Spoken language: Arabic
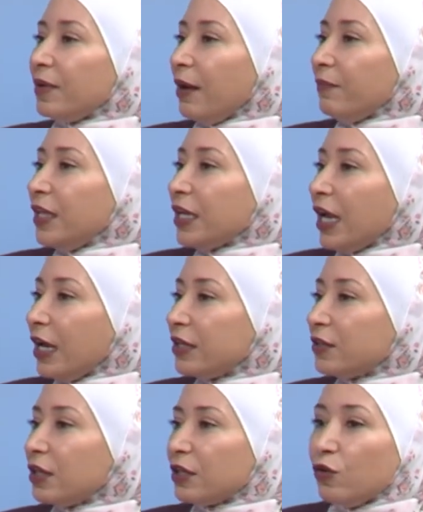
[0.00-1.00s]
عم نحكي
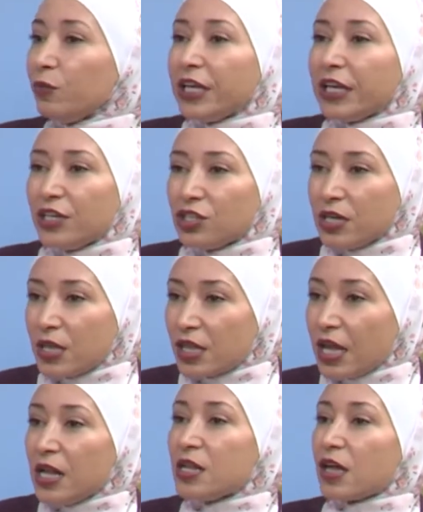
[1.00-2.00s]
عن communication
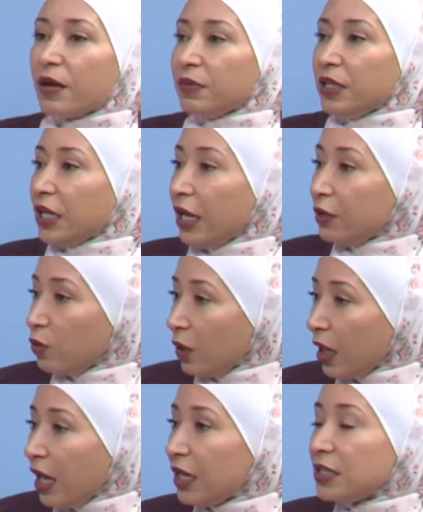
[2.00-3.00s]
سكيلز عم نحكي عن
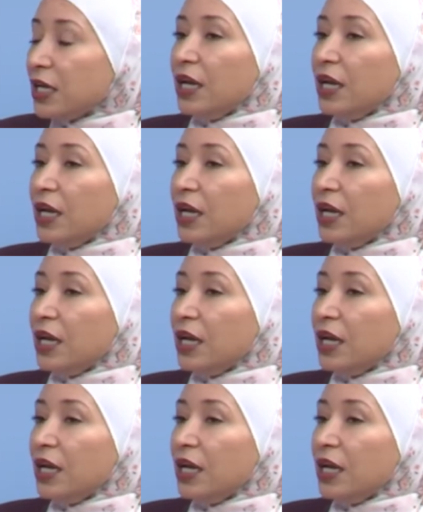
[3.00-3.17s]
لغات